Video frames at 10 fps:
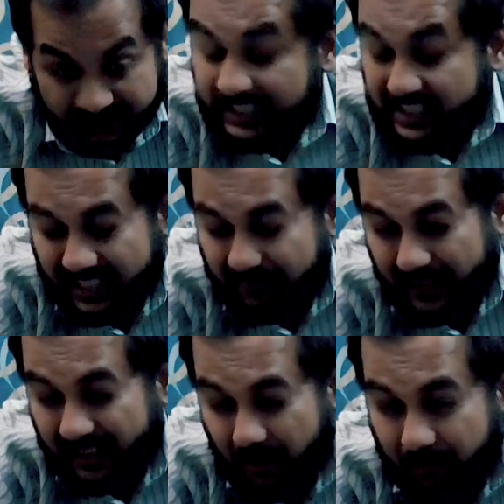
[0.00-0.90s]
इनिशियल
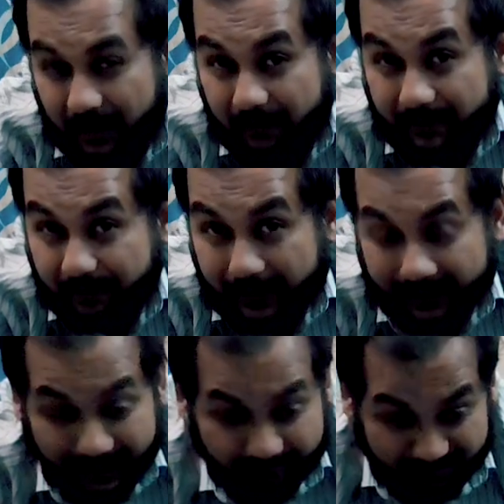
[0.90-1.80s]
मेन कंपार्टमेंट पे
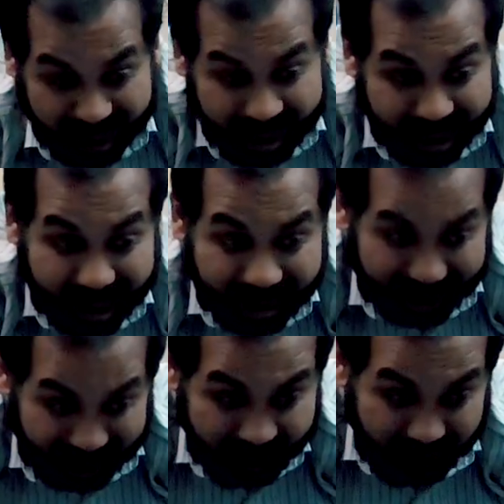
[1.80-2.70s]
अगर आपका जगह
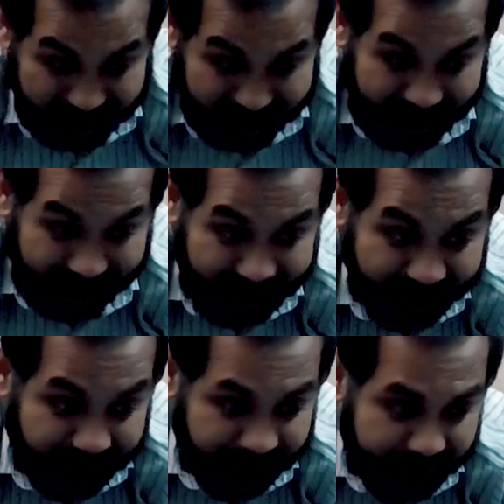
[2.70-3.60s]
नहीं बचता है
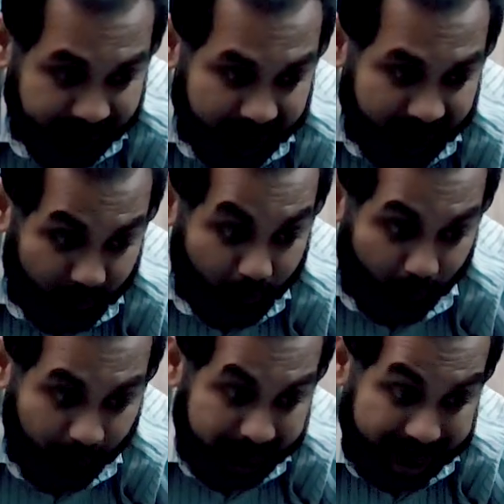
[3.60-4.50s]

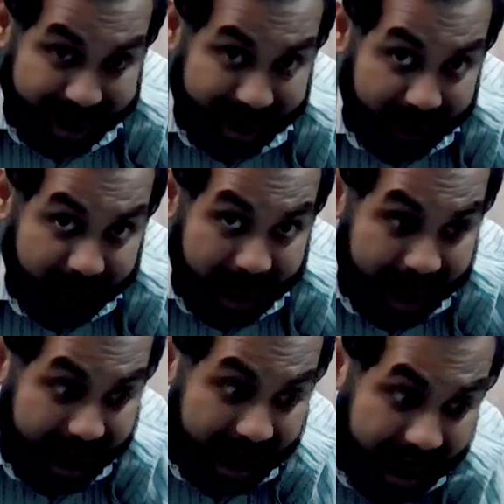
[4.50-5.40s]
तो जैसे कि
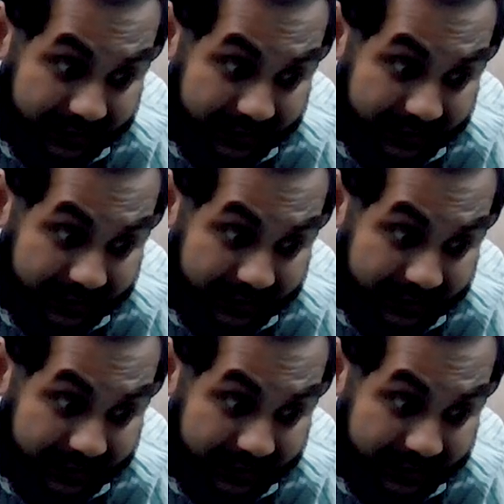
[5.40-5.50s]
मेरे